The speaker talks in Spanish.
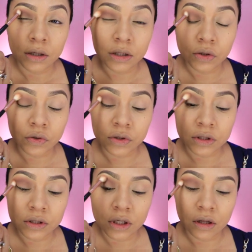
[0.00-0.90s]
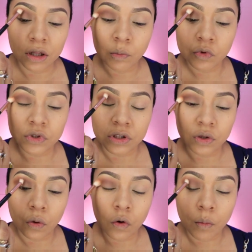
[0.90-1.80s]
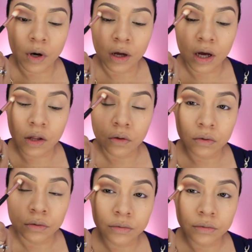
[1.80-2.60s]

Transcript: Entonces ya tenemos este ojo marcado.